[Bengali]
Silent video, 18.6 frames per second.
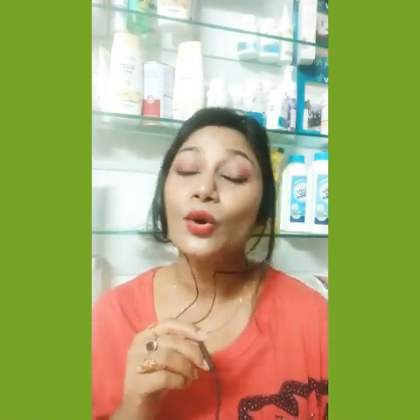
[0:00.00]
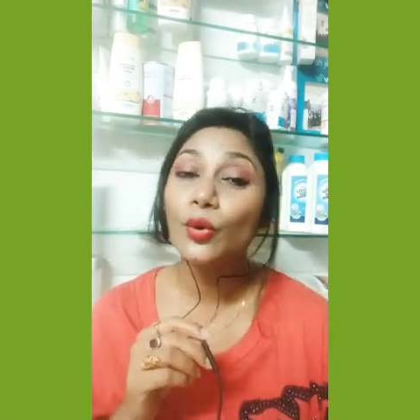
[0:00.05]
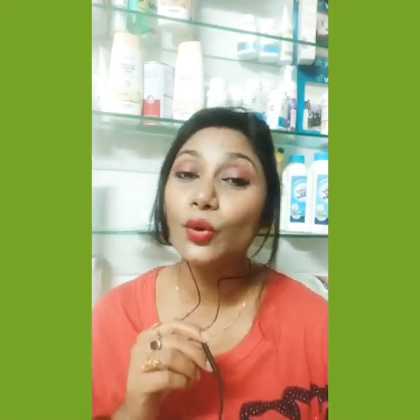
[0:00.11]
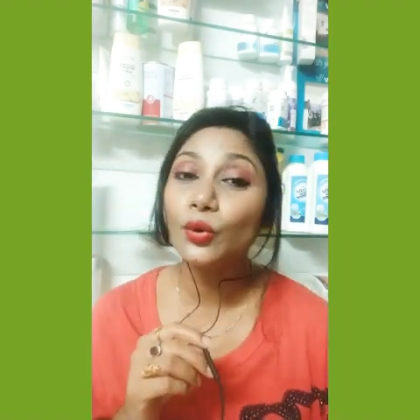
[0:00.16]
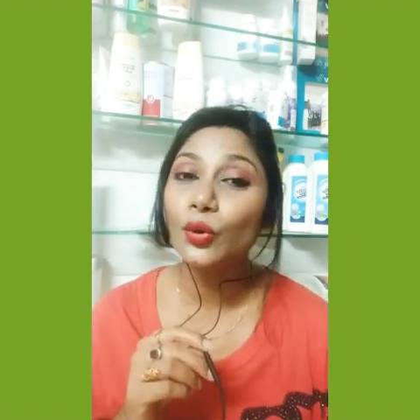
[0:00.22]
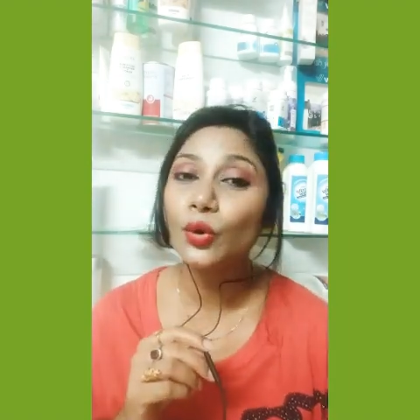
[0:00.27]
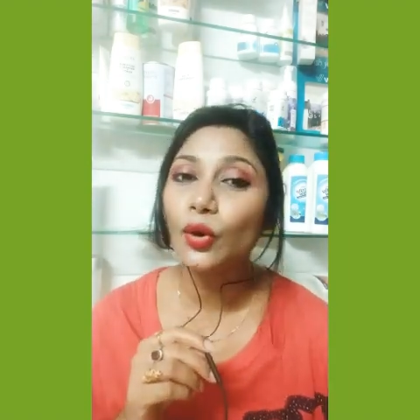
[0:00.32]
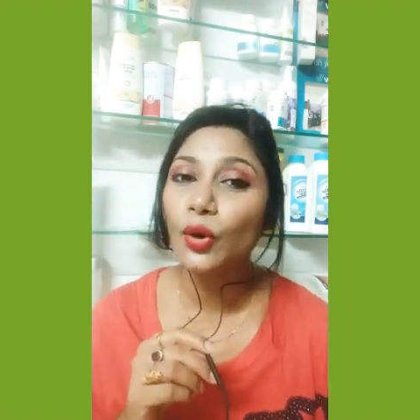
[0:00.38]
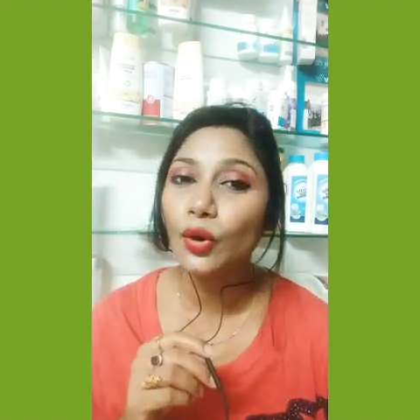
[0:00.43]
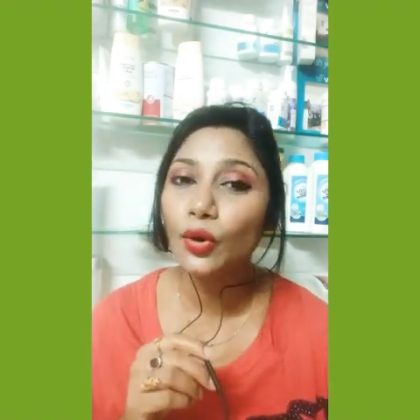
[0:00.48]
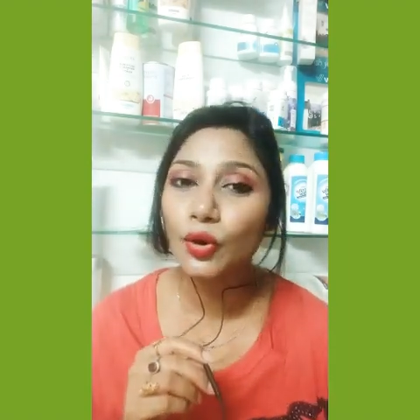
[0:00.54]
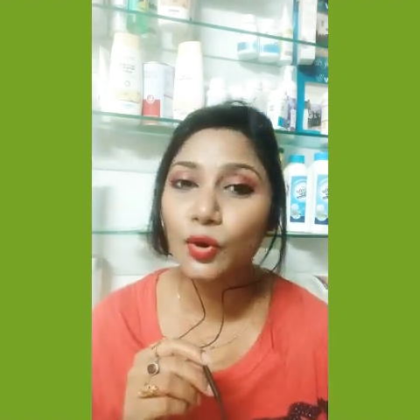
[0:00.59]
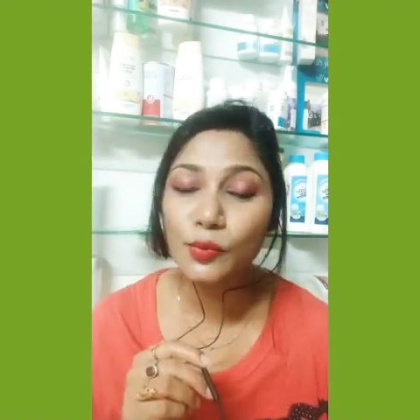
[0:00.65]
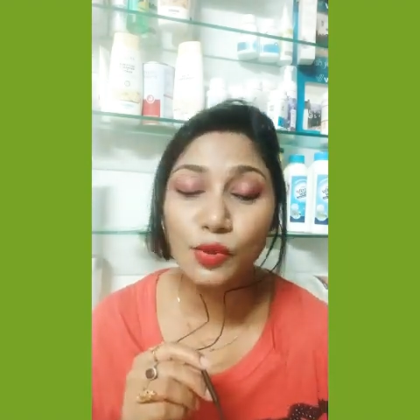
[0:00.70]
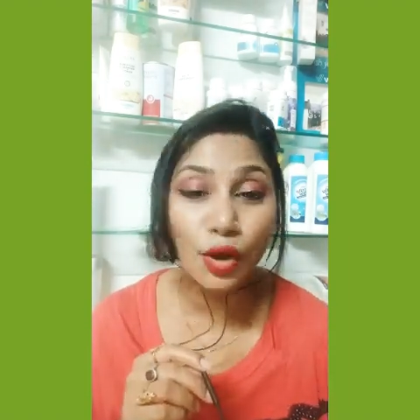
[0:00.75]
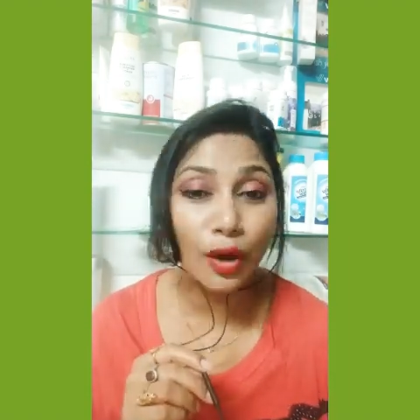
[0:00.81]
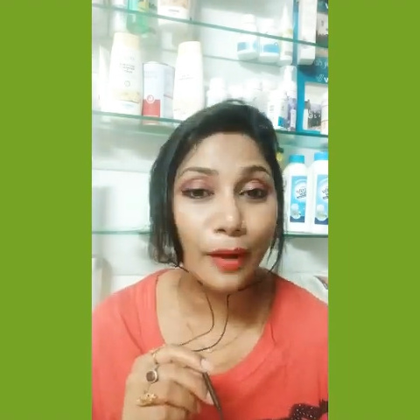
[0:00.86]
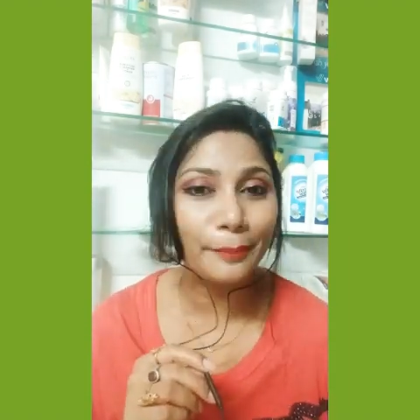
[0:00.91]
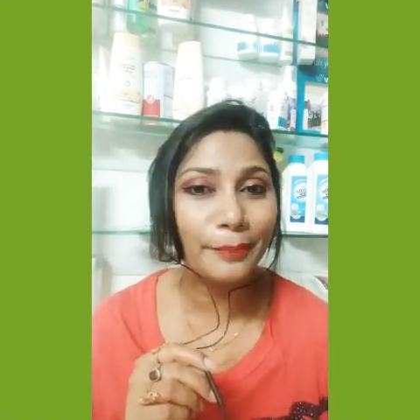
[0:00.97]
কোনো রকম
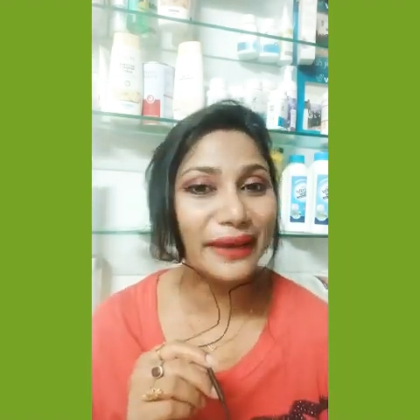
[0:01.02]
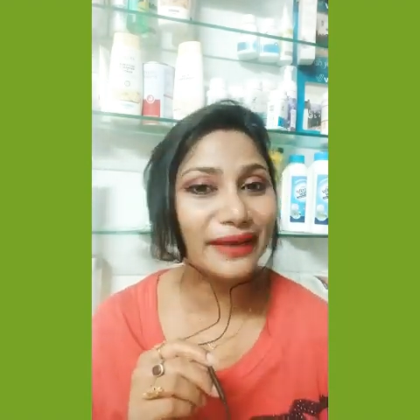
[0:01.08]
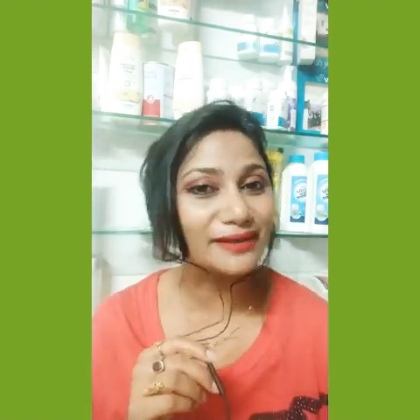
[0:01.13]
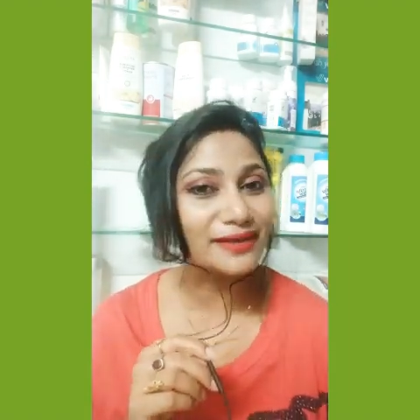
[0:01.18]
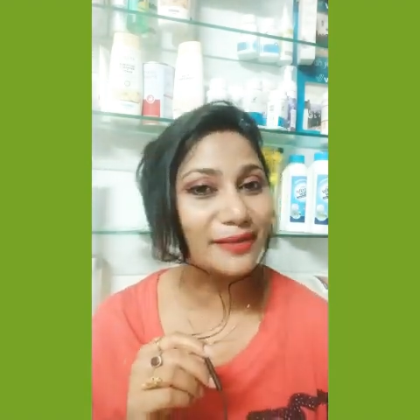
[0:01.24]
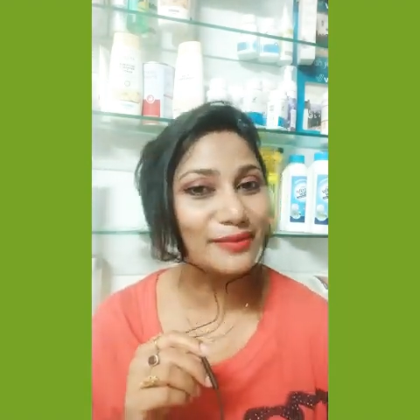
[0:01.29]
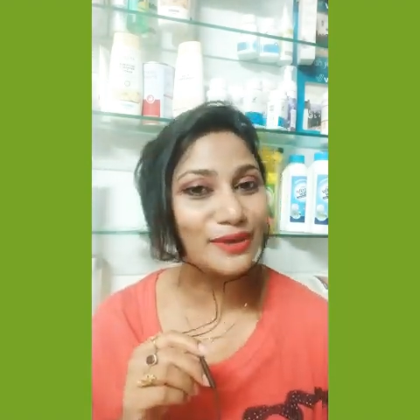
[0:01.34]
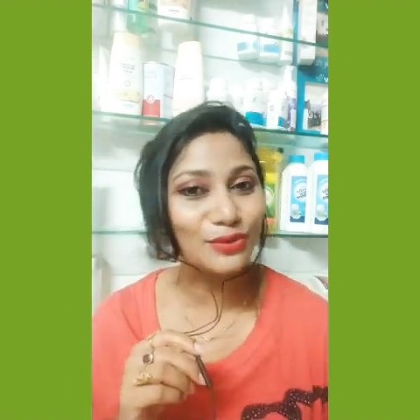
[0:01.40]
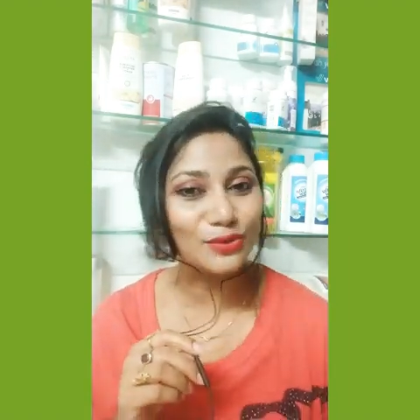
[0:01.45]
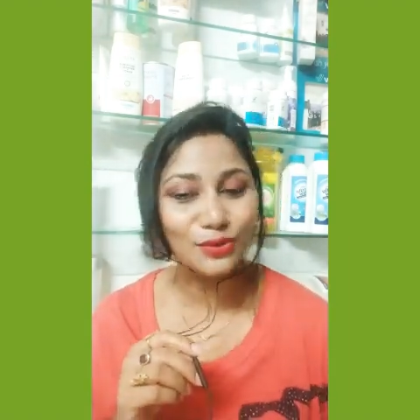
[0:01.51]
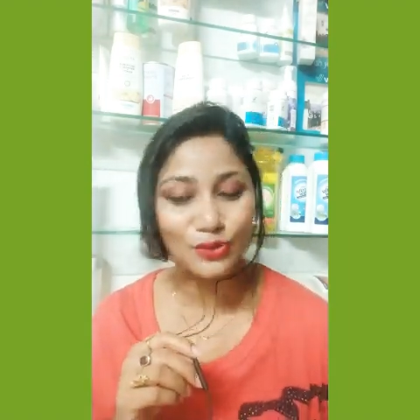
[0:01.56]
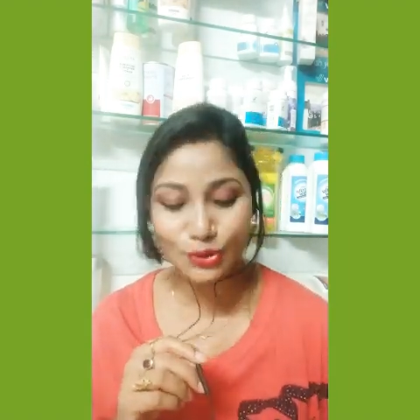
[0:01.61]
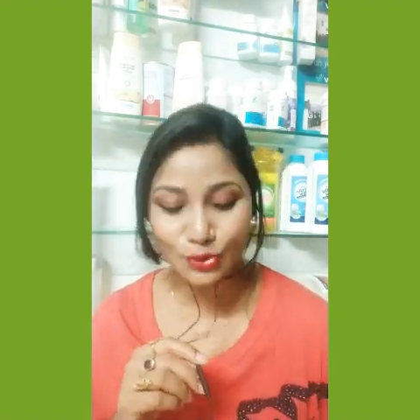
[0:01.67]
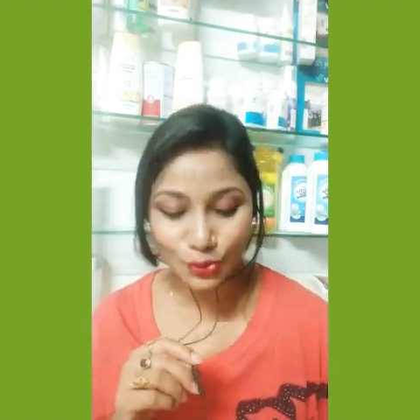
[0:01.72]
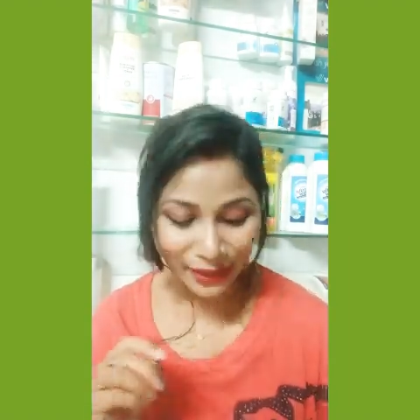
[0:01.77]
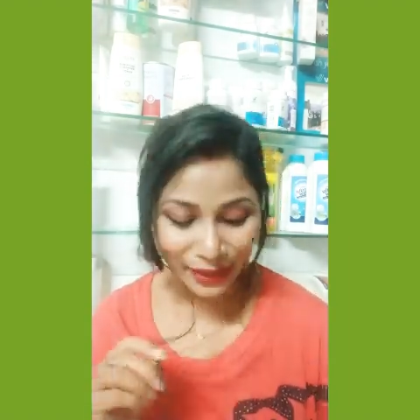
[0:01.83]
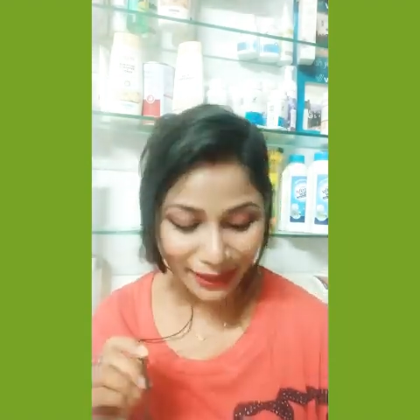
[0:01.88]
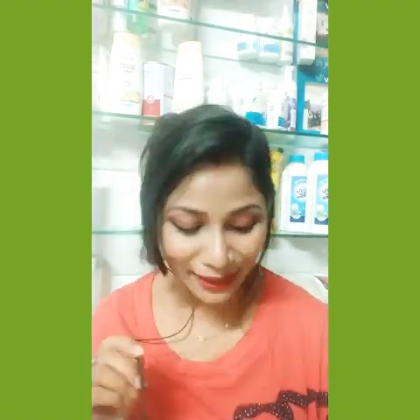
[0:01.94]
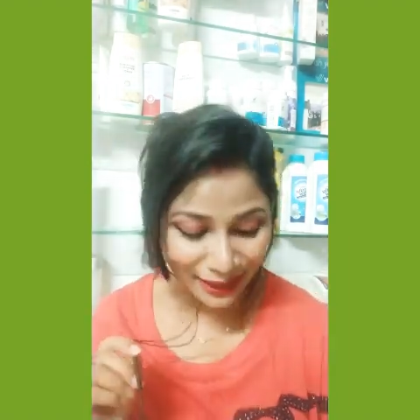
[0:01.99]
কম্প্যাক্ট আমি ইউজ
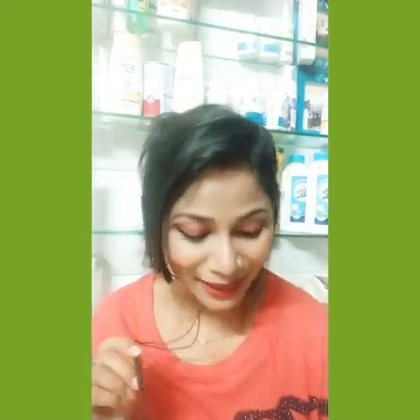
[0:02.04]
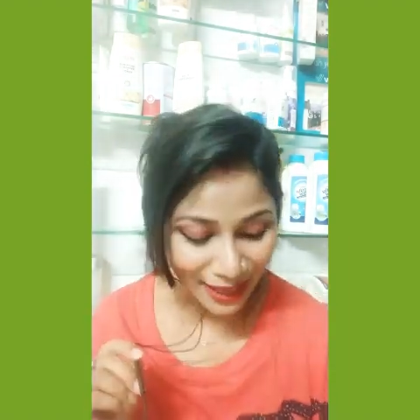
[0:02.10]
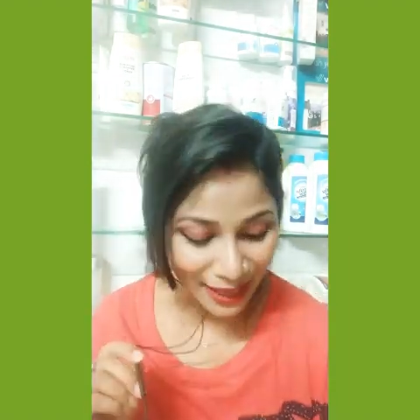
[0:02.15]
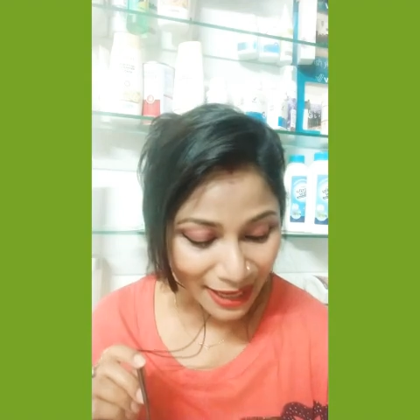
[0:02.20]
করিনি